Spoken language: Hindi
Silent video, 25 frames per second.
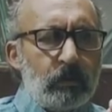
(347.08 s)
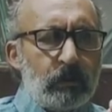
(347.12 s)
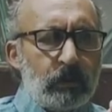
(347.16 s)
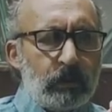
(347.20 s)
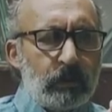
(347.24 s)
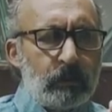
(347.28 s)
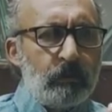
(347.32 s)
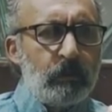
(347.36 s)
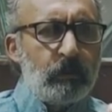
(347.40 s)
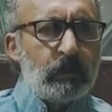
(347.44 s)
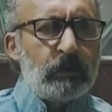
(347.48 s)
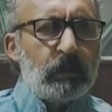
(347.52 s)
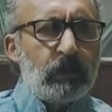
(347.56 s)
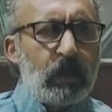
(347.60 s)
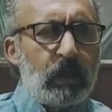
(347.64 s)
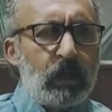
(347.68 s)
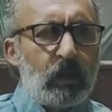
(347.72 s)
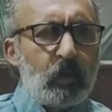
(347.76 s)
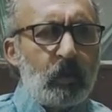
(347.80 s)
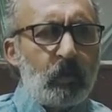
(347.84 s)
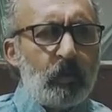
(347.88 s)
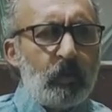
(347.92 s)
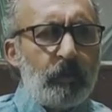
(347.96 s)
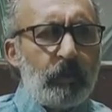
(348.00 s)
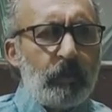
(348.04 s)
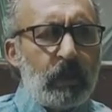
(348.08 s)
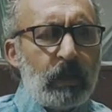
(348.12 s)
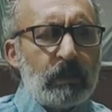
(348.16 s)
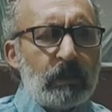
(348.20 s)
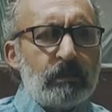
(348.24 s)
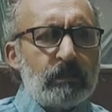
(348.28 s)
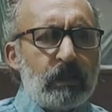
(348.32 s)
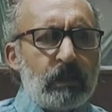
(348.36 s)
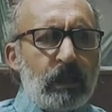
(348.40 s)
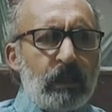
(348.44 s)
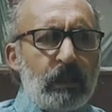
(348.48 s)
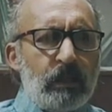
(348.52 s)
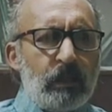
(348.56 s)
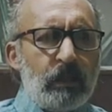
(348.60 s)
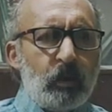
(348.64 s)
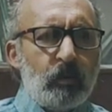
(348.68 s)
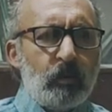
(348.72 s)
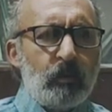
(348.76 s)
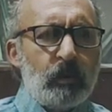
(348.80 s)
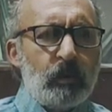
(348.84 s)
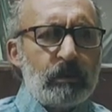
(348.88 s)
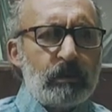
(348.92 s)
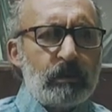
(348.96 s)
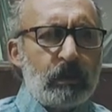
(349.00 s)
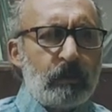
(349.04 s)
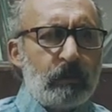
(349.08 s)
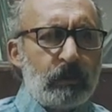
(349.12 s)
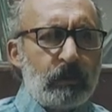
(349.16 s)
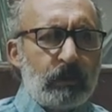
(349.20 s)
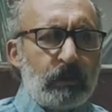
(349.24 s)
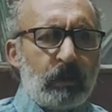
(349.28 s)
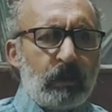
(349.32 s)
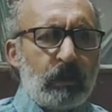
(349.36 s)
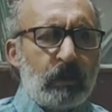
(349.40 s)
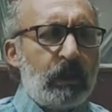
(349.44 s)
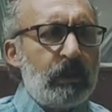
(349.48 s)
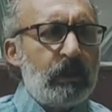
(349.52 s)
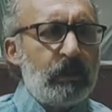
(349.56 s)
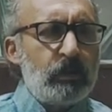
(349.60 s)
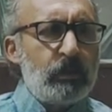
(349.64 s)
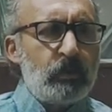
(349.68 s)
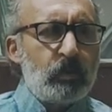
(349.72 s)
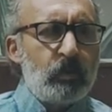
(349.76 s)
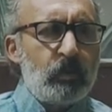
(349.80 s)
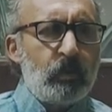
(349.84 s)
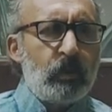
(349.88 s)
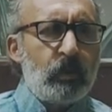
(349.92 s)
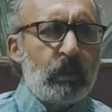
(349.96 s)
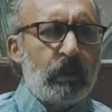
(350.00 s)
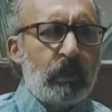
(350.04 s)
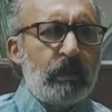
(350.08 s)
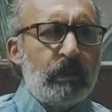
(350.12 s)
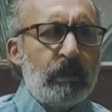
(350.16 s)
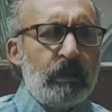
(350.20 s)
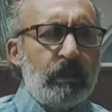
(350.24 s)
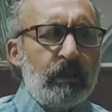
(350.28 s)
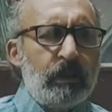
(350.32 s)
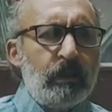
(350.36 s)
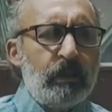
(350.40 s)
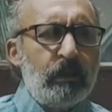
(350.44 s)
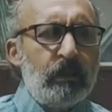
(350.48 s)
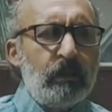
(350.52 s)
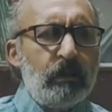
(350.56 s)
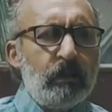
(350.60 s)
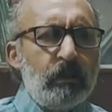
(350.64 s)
खिदमतगार हूँ पाँच साल की उम्र से मदाखानी शुरू कर दी थी